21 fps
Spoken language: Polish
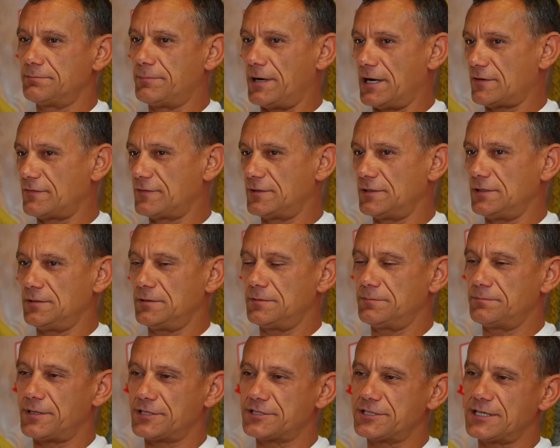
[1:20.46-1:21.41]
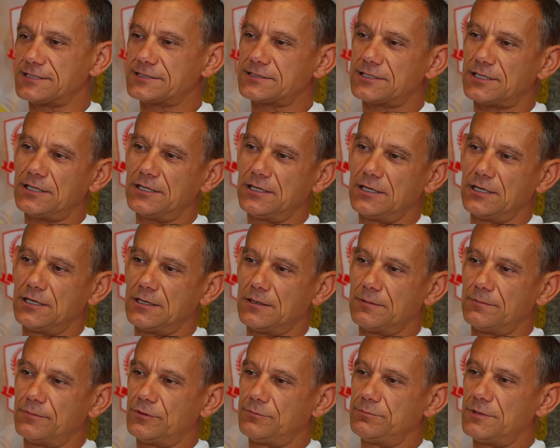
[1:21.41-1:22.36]
e, barwy pasiaste
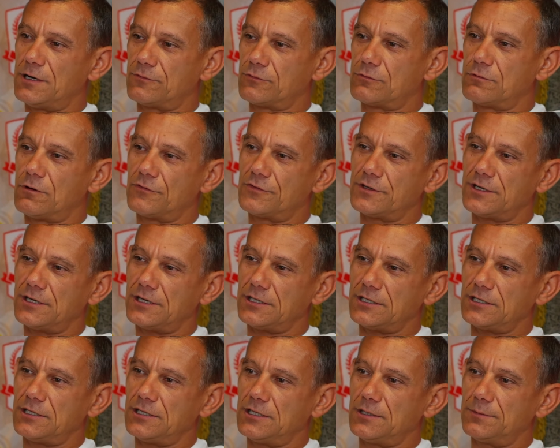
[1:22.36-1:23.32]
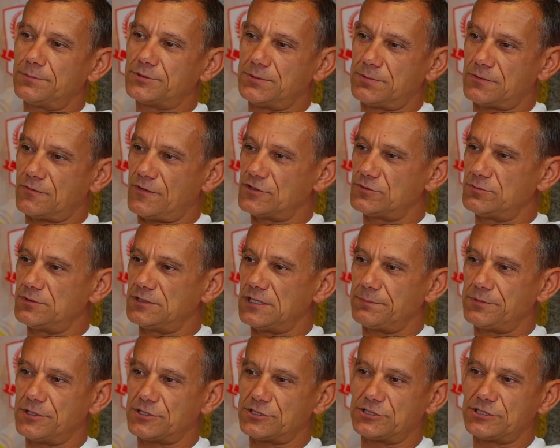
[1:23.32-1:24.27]
by, miał w głowie i przyprowadził mnie
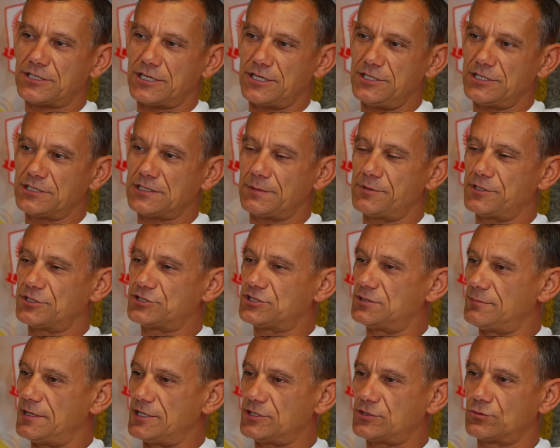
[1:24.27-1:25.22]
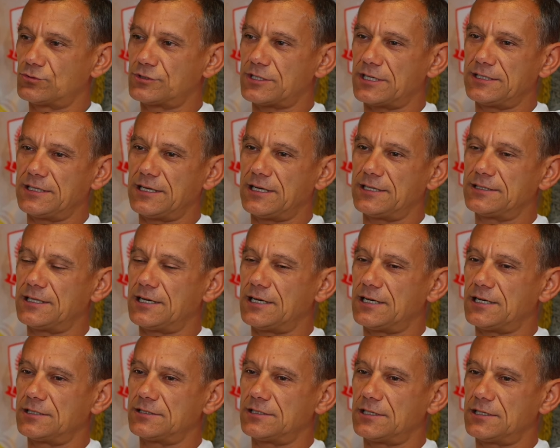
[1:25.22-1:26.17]
na pierwszy trening, na pierwszy mecz tutaj na,
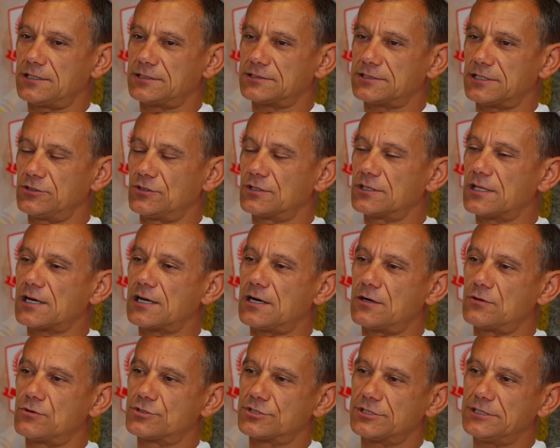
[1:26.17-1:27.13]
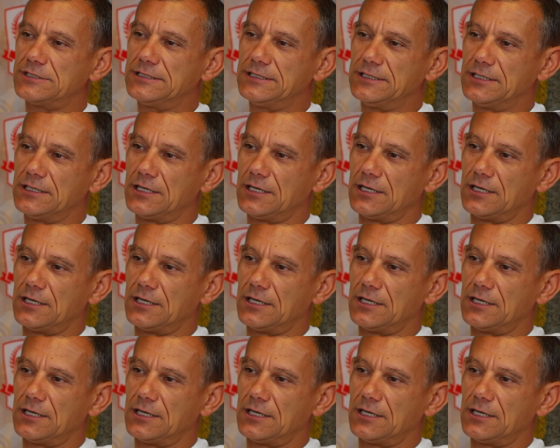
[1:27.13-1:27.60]
na, na stadion na Kałuży,